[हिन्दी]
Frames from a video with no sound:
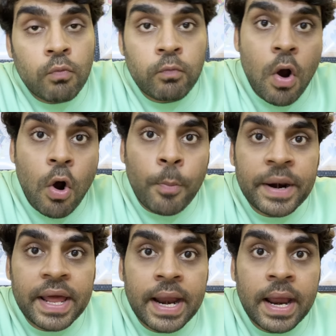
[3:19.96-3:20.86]
वो
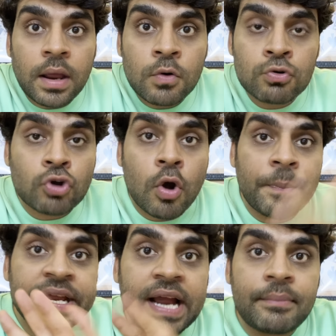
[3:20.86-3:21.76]
ओपनर है उसको
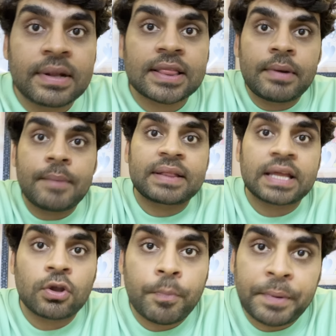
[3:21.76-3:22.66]
ओपनिंग का मतलब नहीं पता
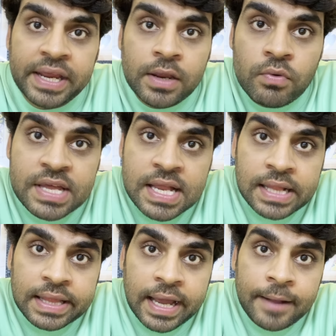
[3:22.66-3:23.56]
कि ओपनिंग क्यों किया
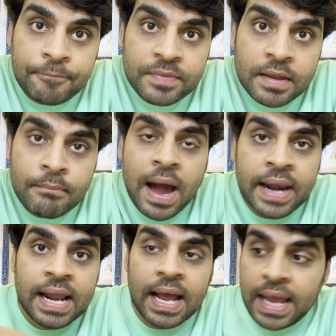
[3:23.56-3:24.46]
जाता है
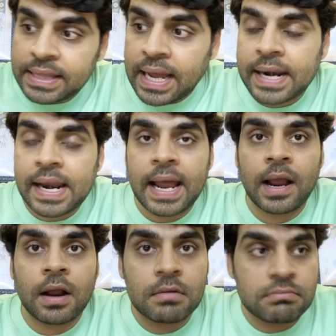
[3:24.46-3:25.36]
मारना है धारना
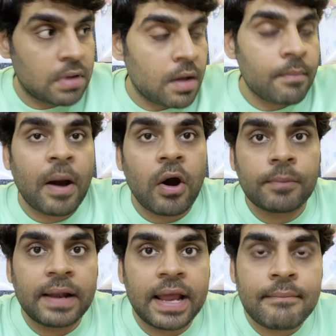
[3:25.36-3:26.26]
है पावर
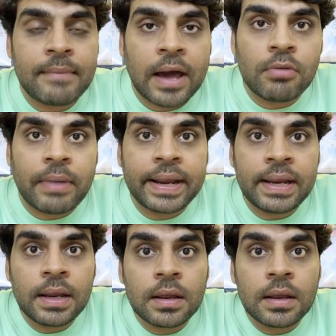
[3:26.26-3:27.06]
प्ले है मारो भाई